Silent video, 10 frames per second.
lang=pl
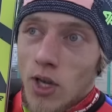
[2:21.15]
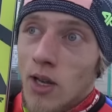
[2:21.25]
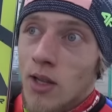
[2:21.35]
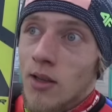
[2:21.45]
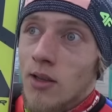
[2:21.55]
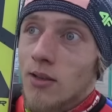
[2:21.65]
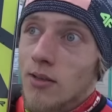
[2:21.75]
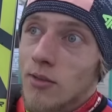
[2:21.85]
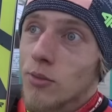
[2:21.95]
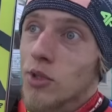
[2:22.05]
ale
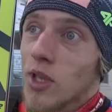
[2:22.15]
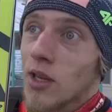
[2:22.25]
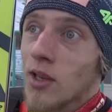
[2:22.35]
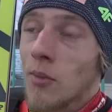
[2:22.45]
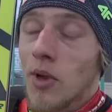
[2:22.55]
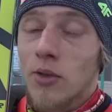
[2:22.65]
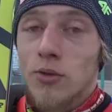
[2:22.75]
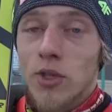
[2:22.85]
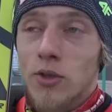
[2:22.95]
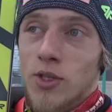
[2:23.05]
no przy takiej
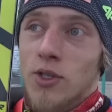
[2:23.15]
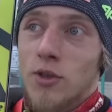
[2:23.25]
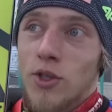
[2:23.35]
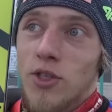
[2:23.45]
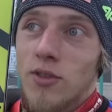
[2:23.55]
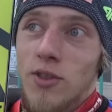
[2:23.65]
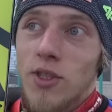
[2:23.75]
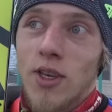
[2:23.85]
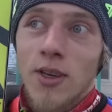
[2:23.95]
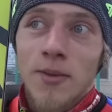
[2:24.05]
temperaturze to ciężko się dziwić.